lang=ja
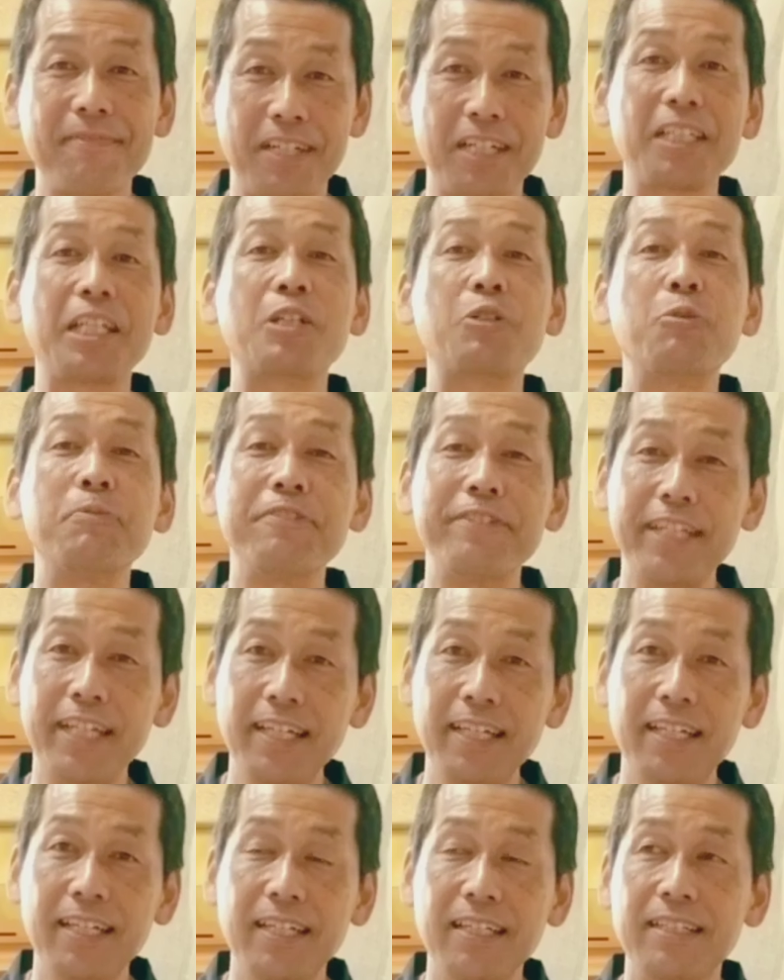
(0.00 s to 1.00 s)
方ともね。
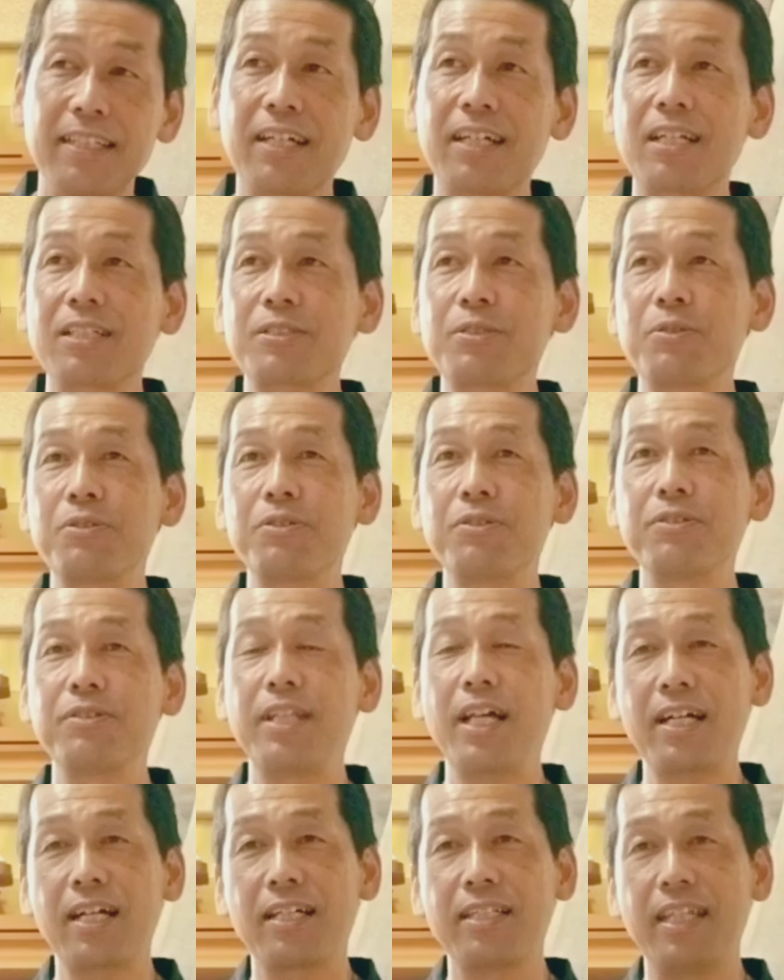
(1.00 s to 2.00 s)
だからその
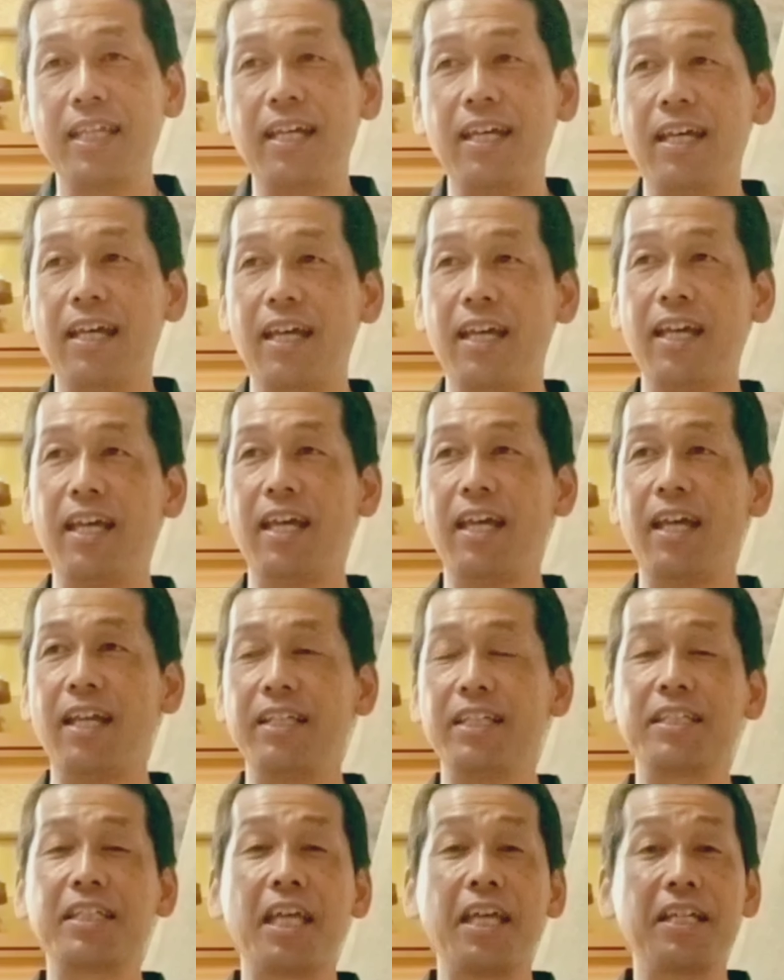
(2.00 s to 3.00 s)
中で、
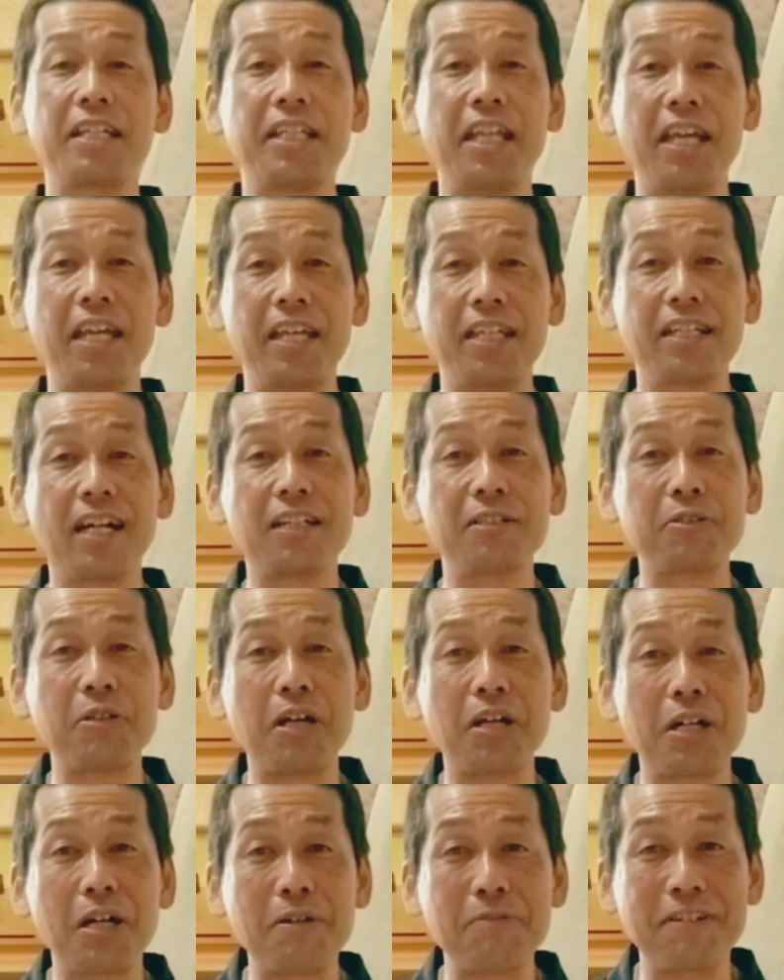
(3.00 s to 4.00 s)
人間生きていかん
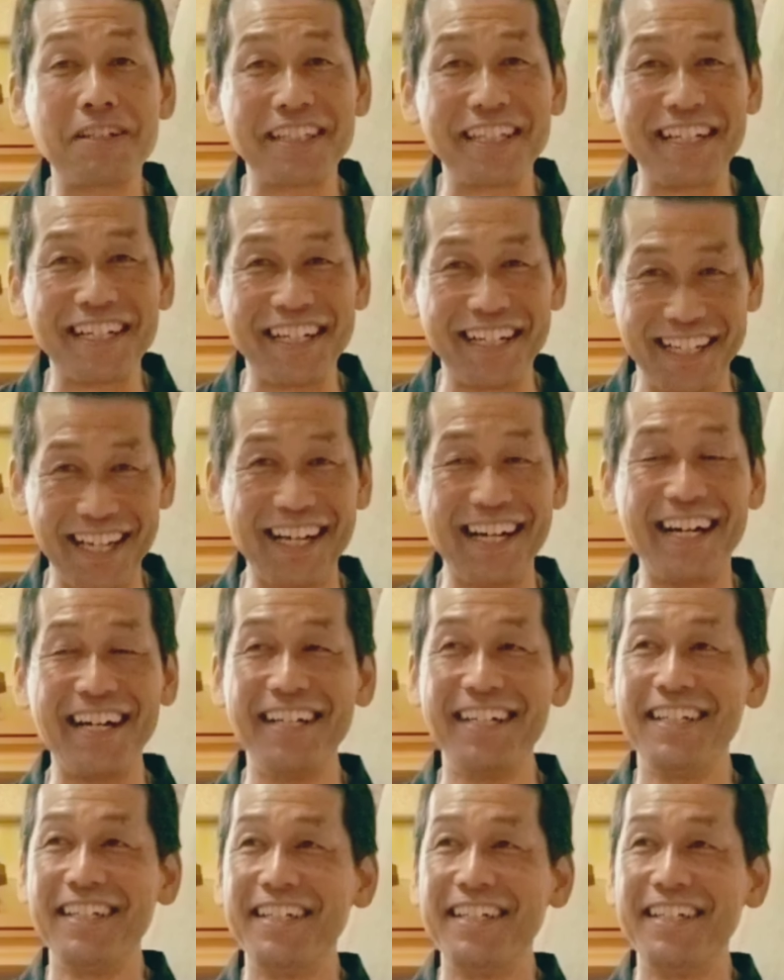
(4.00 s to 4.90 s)
とあかんわけだから、